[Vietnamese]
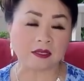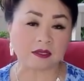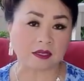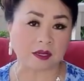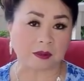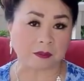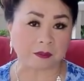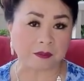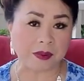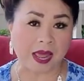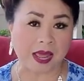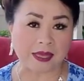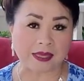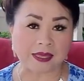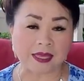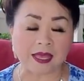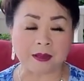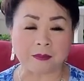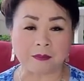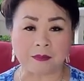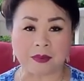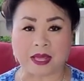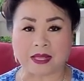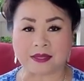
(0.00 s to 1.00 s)
chẳng là
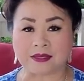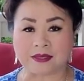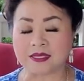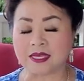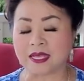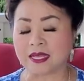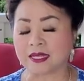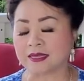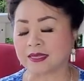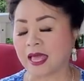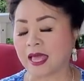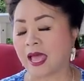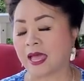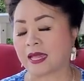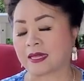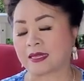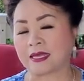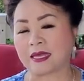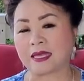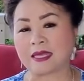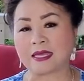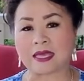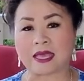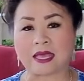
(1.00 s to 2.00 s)
nhẹ là chia ta
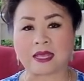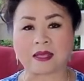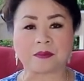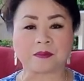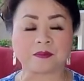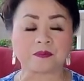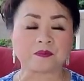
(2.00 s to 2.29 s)
thế chị